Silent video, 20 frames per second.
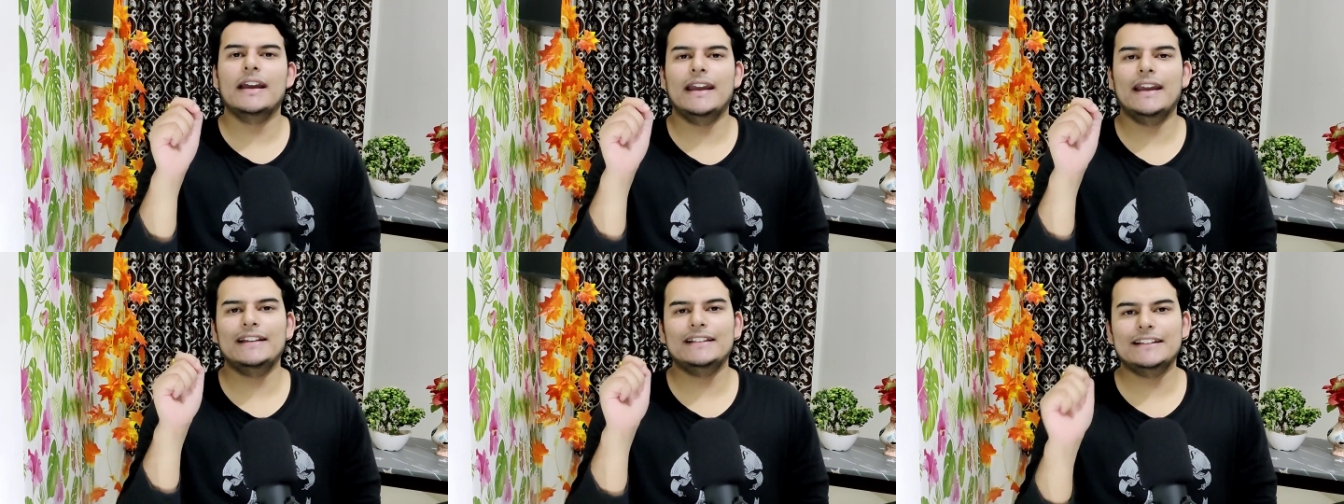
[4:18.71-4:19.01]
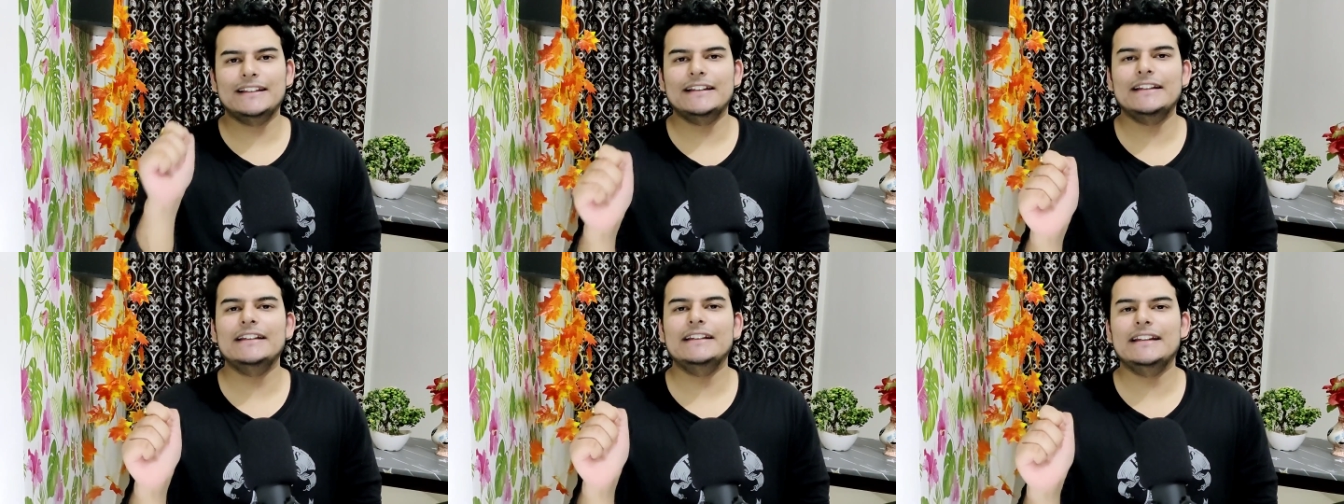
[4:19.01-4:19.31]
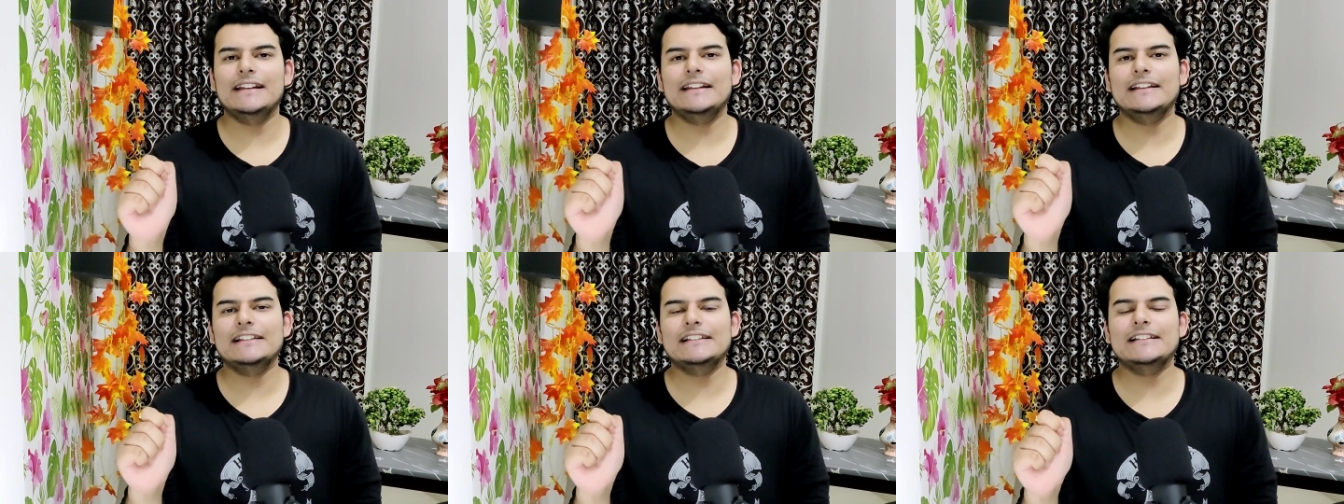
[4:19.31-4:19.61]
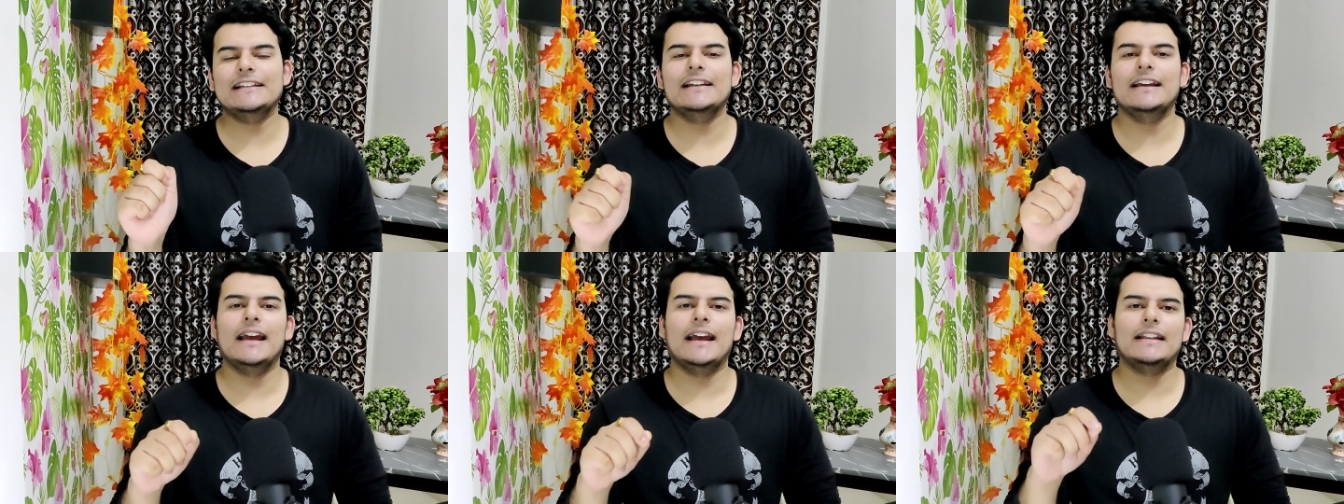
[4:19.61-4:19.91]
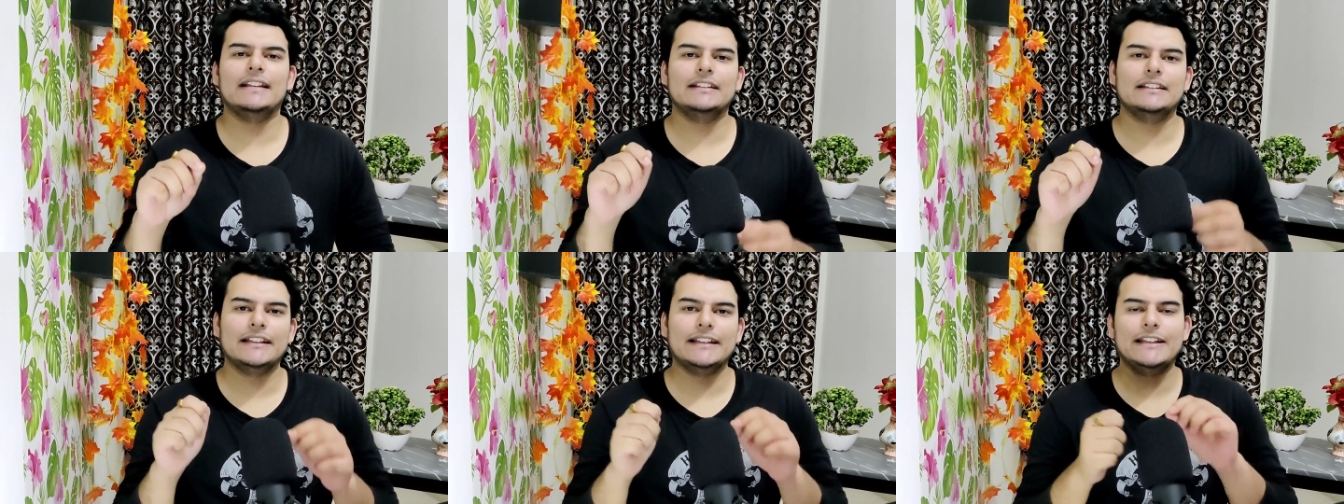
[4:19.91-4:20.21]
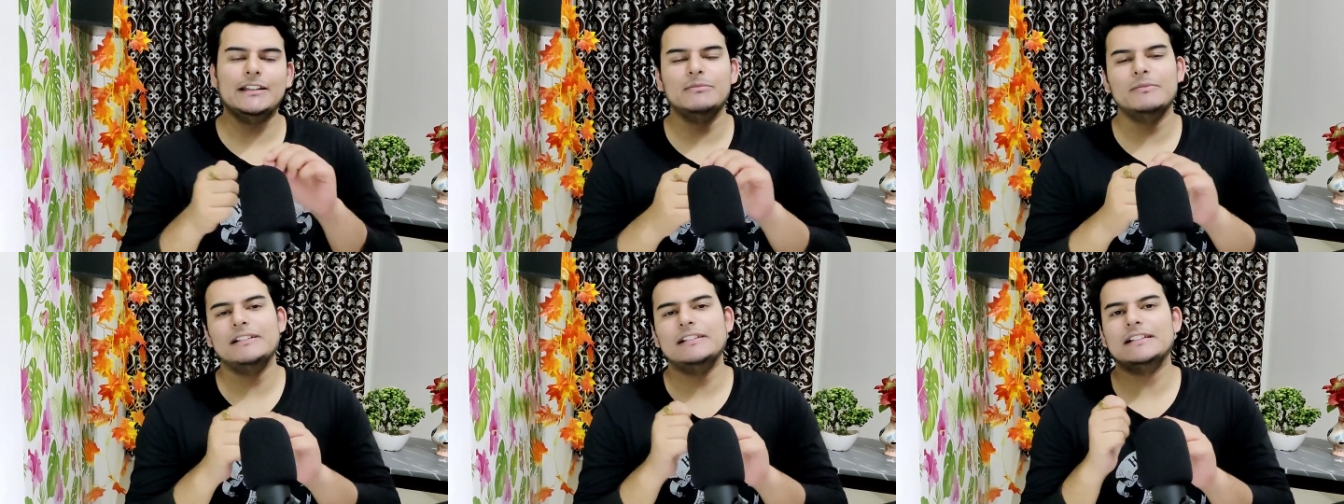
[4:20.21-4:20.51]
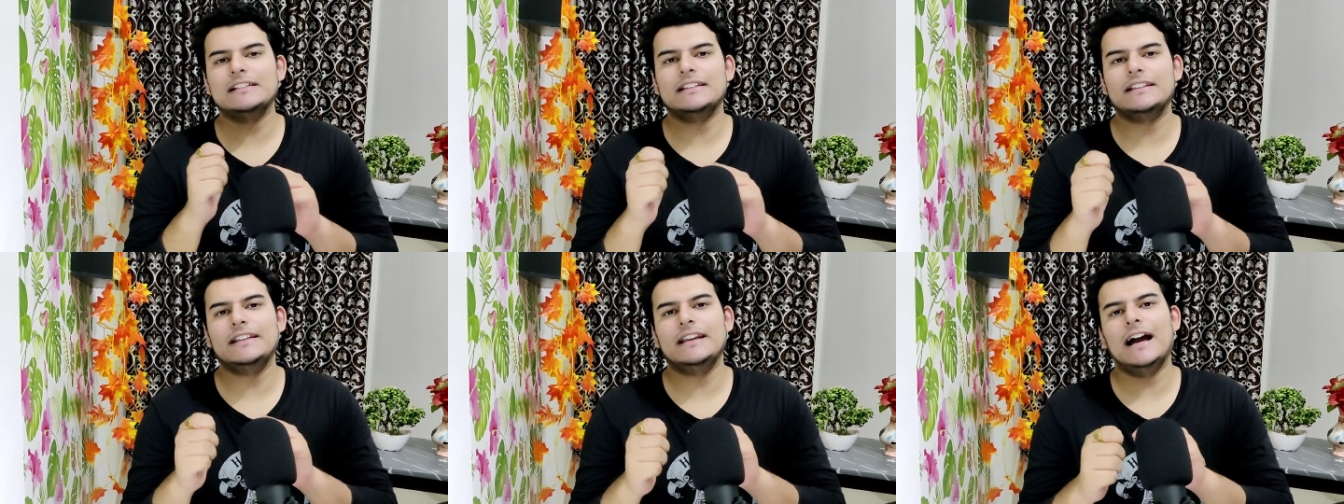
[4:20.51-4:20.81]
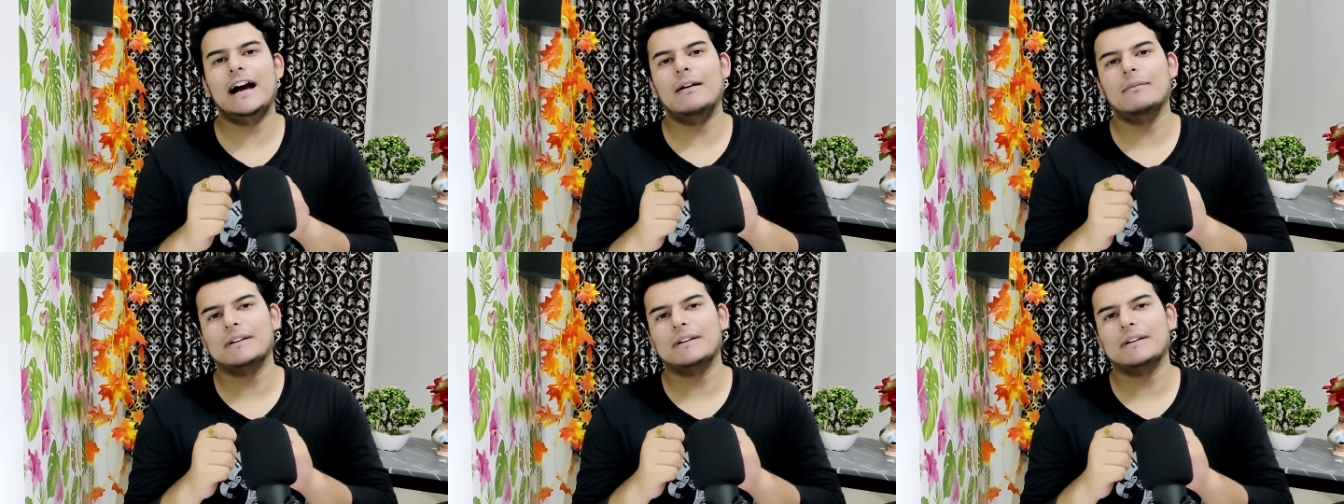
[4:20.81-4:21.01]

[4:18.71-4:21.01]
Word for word: एक तिली ले लीजिए एंड तिली में जितनी